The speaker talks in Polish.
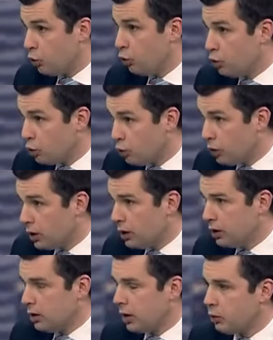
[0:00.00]

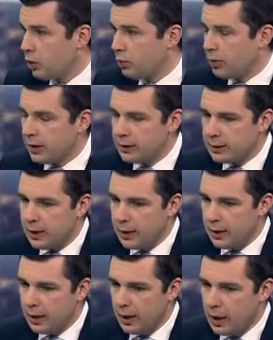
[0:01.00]
kultury
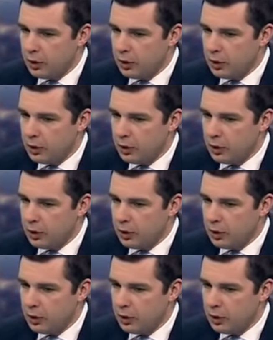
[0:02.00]
europejskiej,